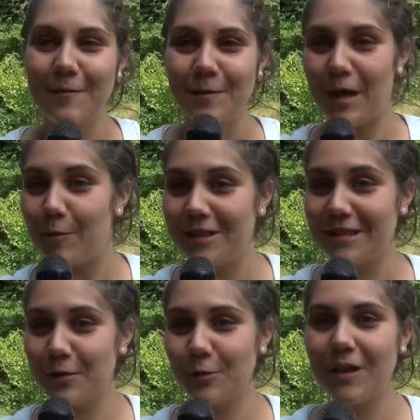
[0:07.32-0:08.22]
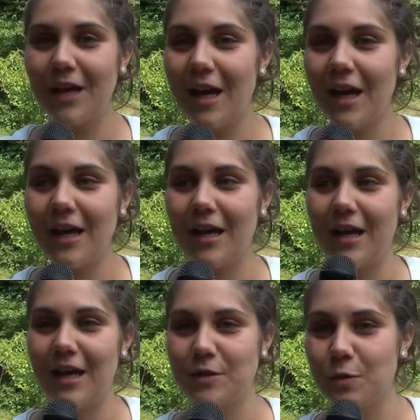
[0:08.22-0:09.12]
Mi chiamo Elisa Trucchia
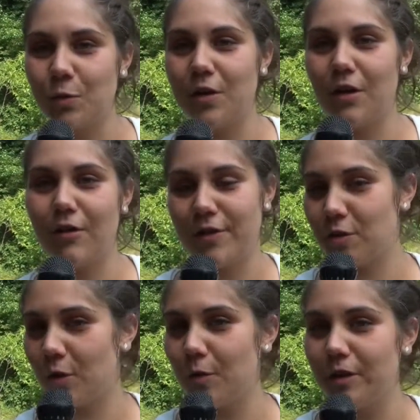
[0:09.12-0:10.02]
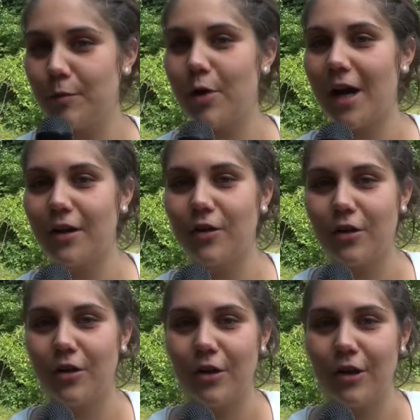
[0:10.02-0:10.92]
e studio, faccio l'ultimo
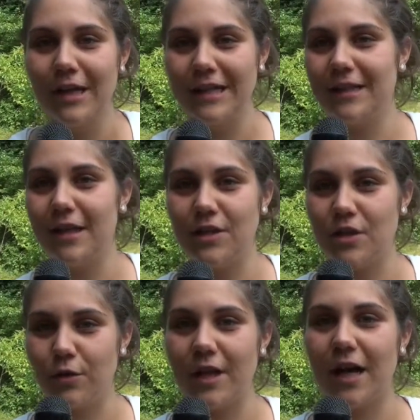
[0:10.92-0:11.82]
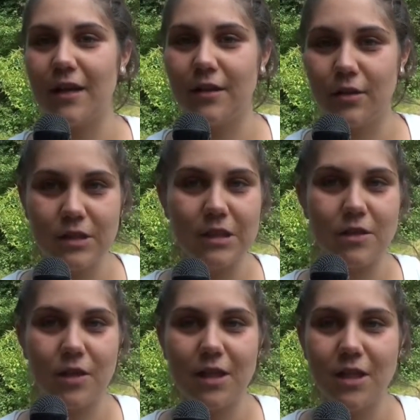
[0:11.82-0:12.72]
anno del liceo d'arte con
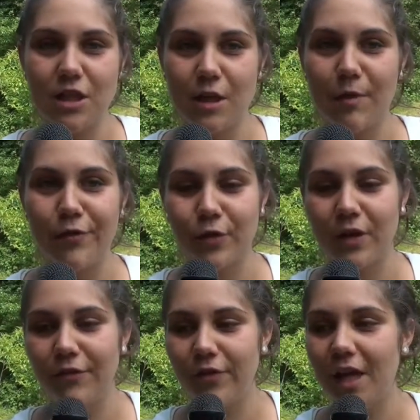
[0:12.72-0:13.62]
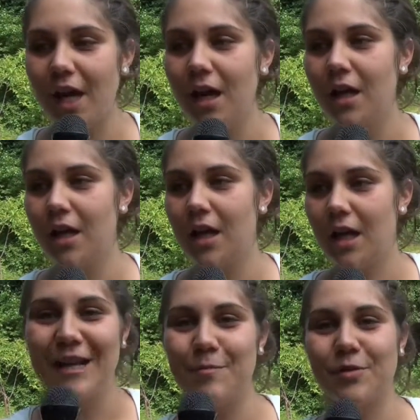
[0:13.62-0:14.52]
sezione di cinema e fotografia.
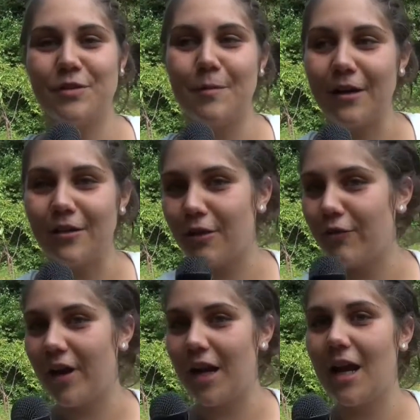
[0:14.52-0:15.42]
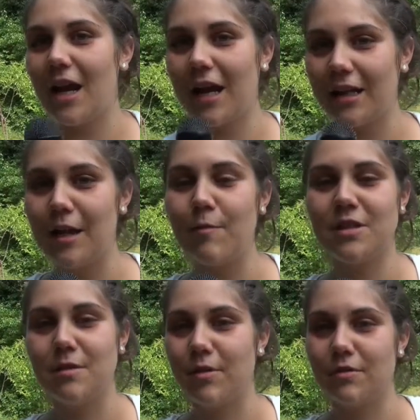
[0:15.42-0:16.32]
Il prossimo anno andrò a fare l'accademia
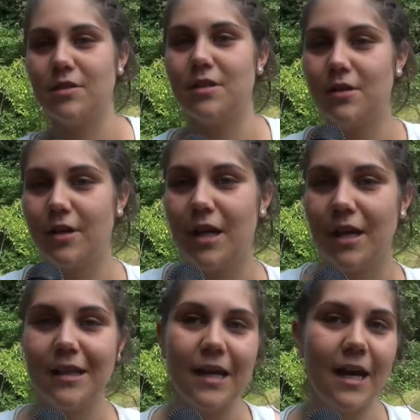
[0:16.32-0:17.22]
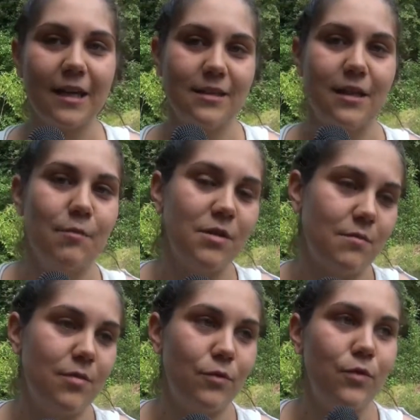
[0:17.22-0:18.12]
sempre con sezione NTA che sarebbe
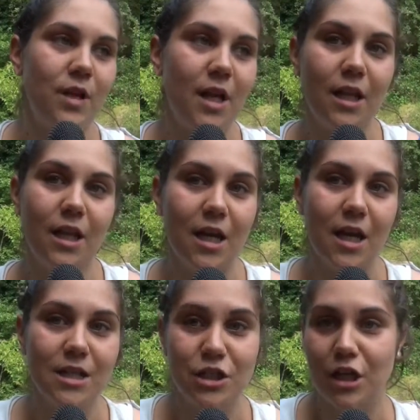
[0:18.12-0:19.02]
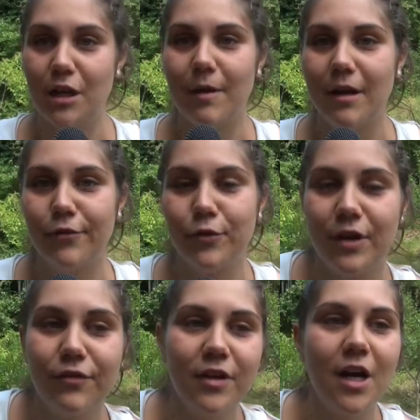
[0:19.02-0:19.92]
sempre tutta inerente al cinema, alla
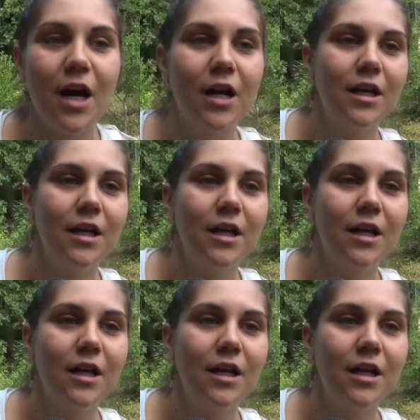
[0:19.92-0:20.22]
fotografia.